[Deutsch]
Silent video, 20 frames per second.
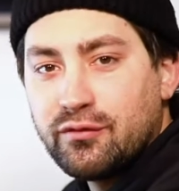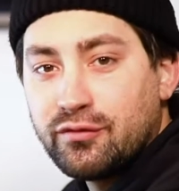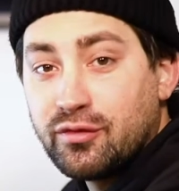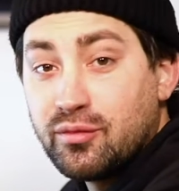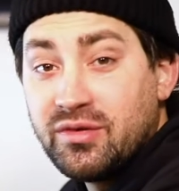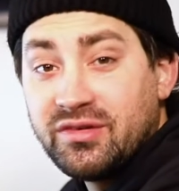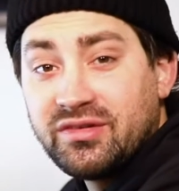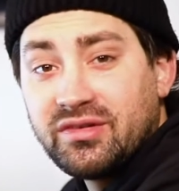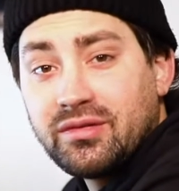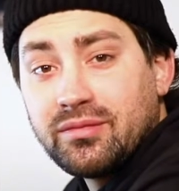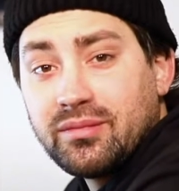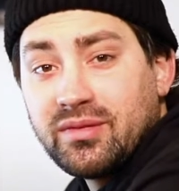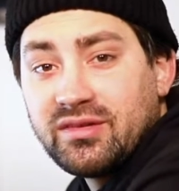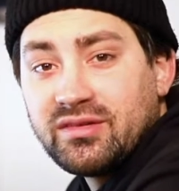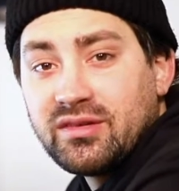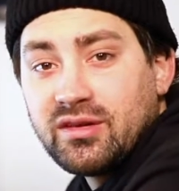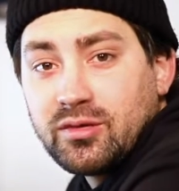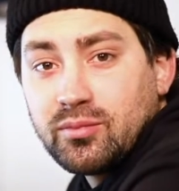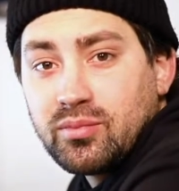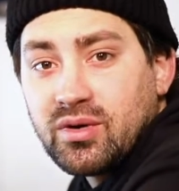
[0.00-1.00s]
Für mich ist
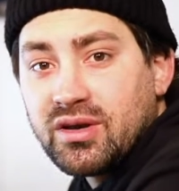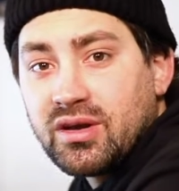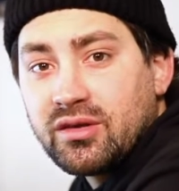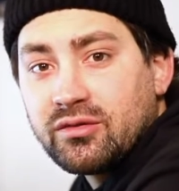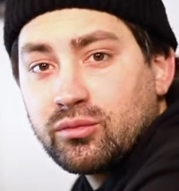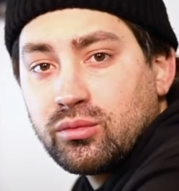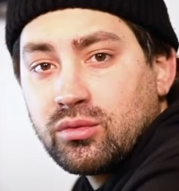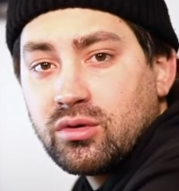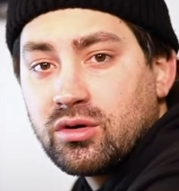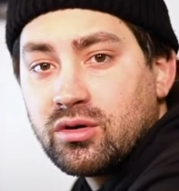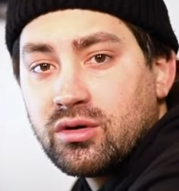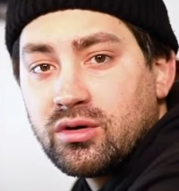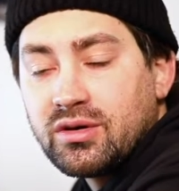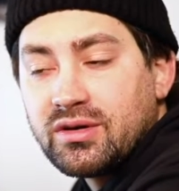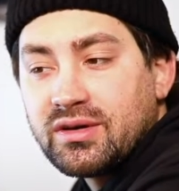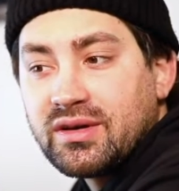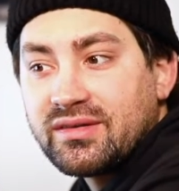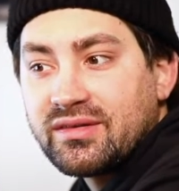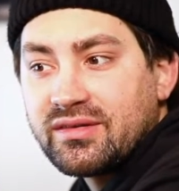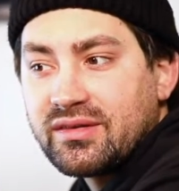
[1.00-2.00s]
wichtig bei der
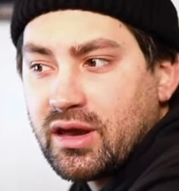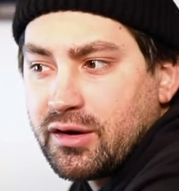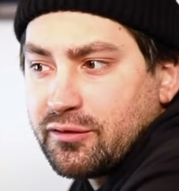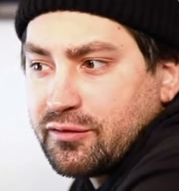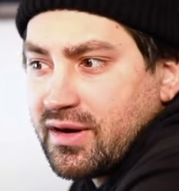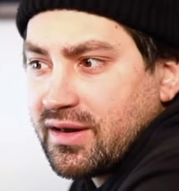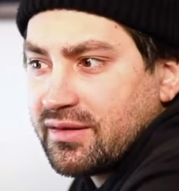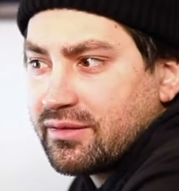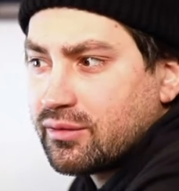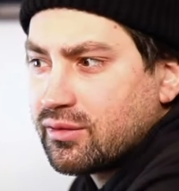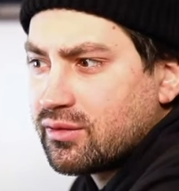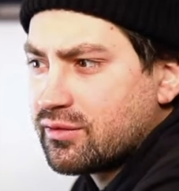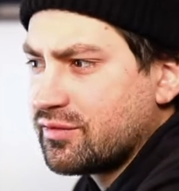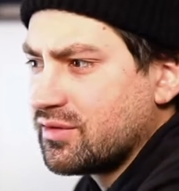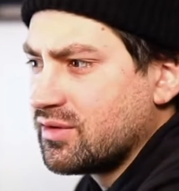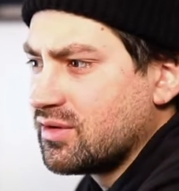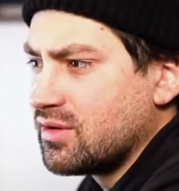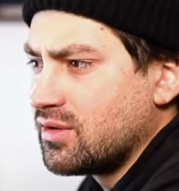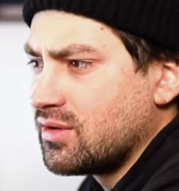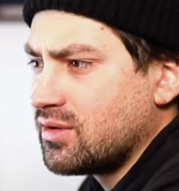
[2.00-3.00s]
Suche, dass ich ein Fahrzeug
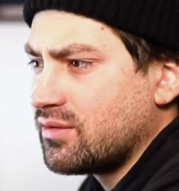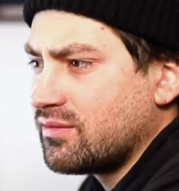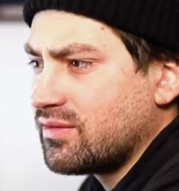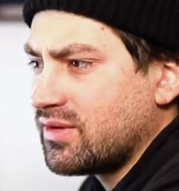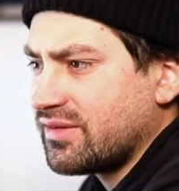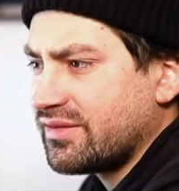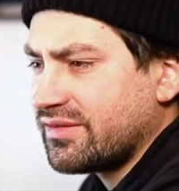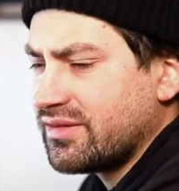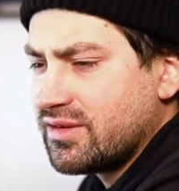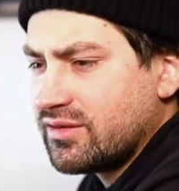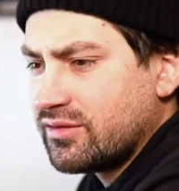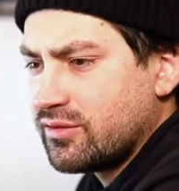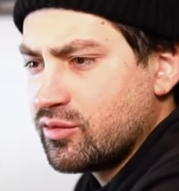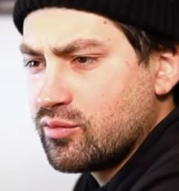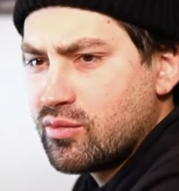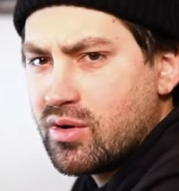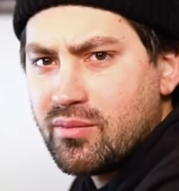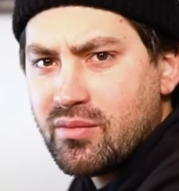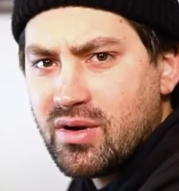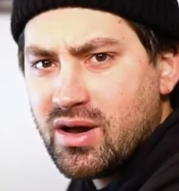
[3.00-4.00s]
finde, was nicht
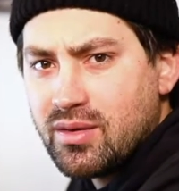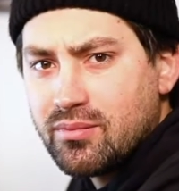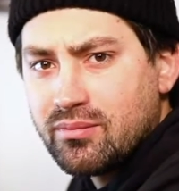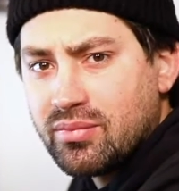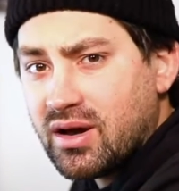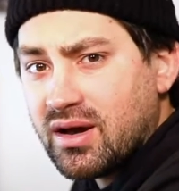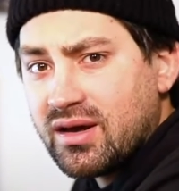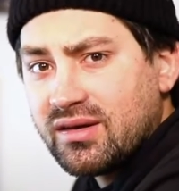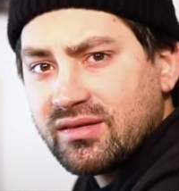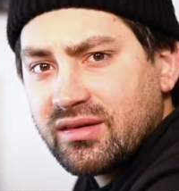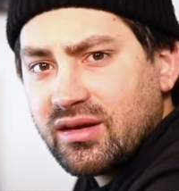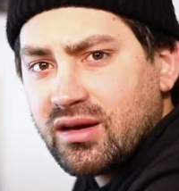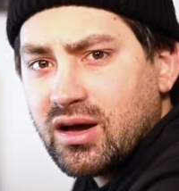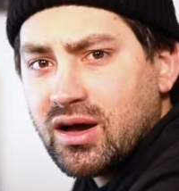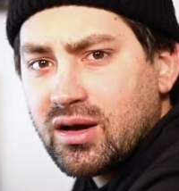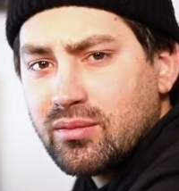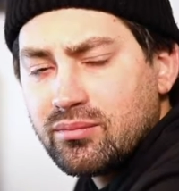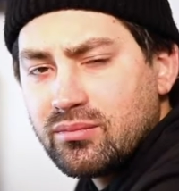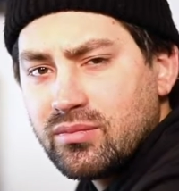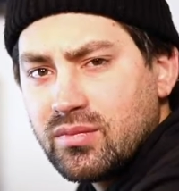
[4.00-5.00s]
über meinem
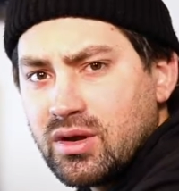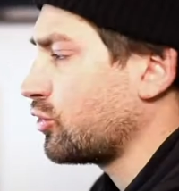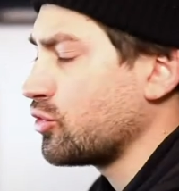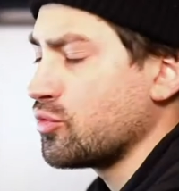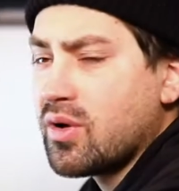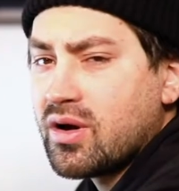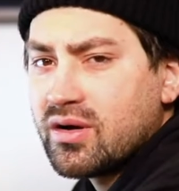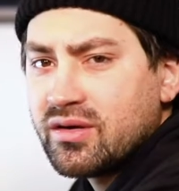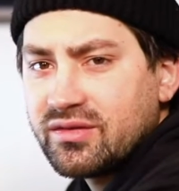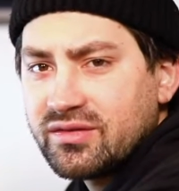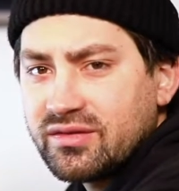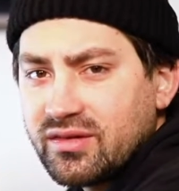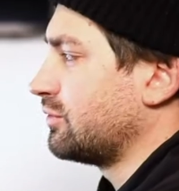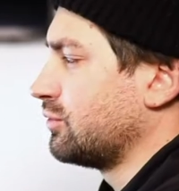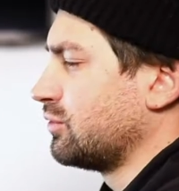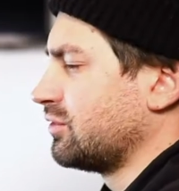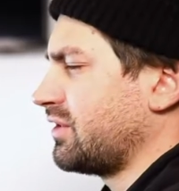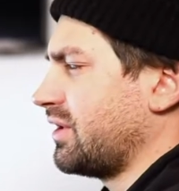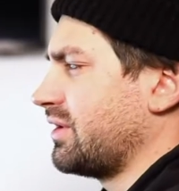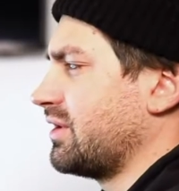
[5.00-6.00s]
Preisrahmen drüber ist. Das
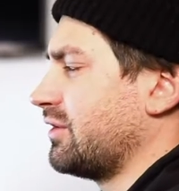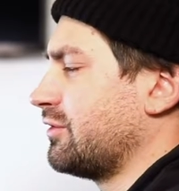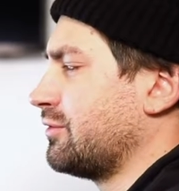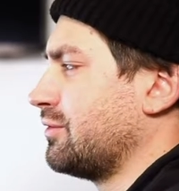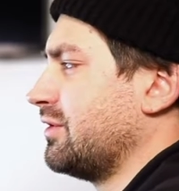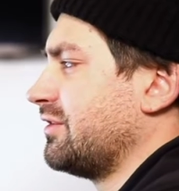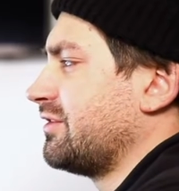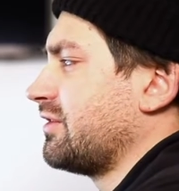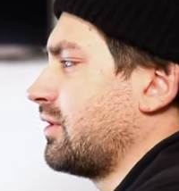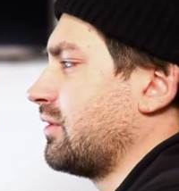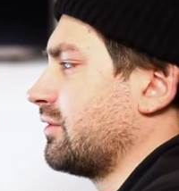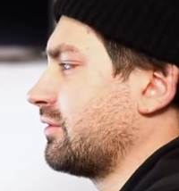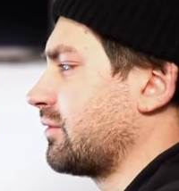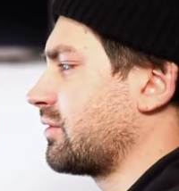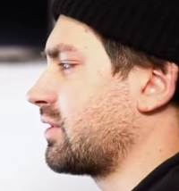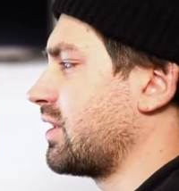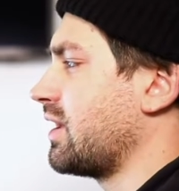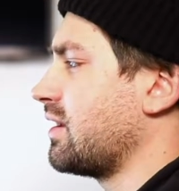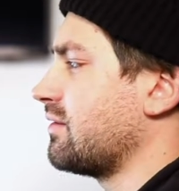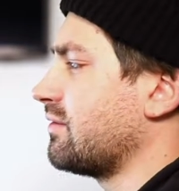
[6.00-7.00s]
sucht dann natürlich aus,
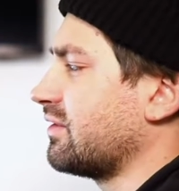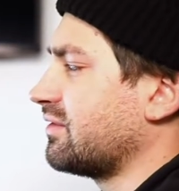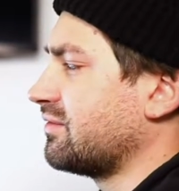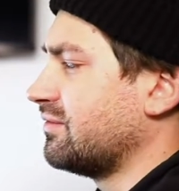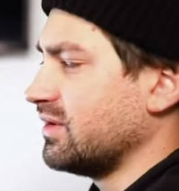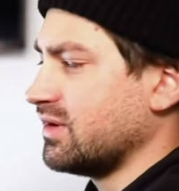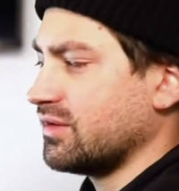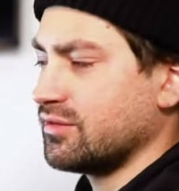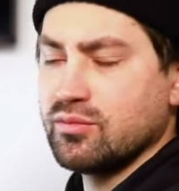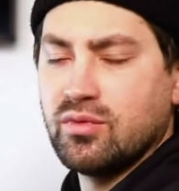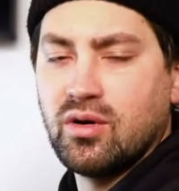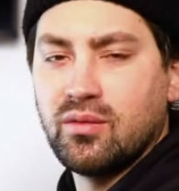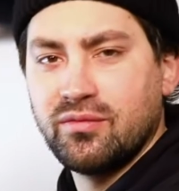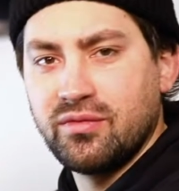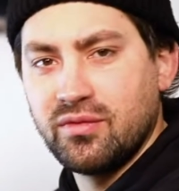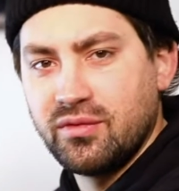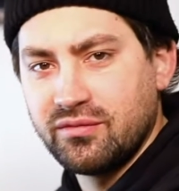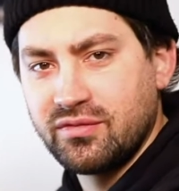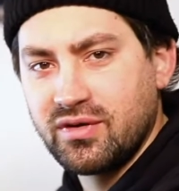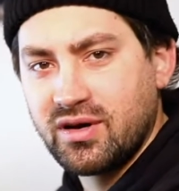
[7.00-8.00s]
okay, was will ich
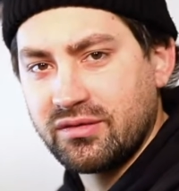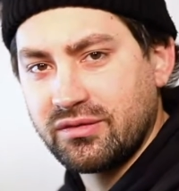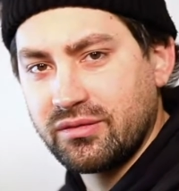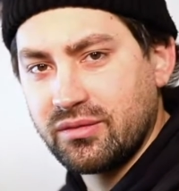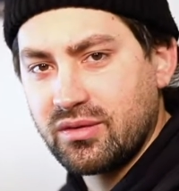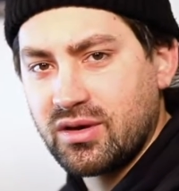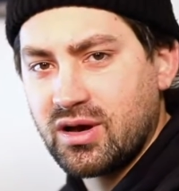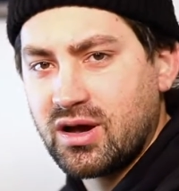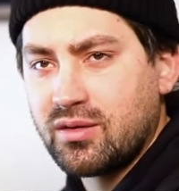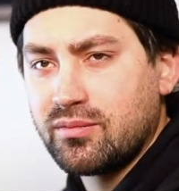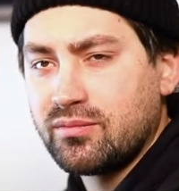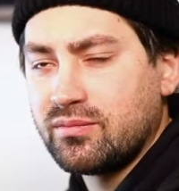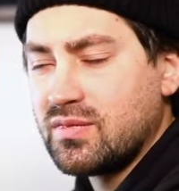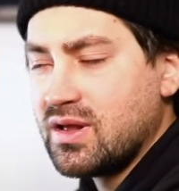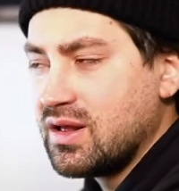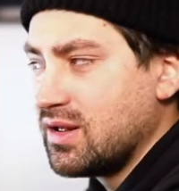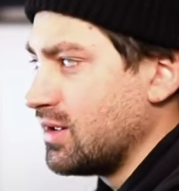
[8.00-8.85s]
überhaupt für ein Fahrzeug haben?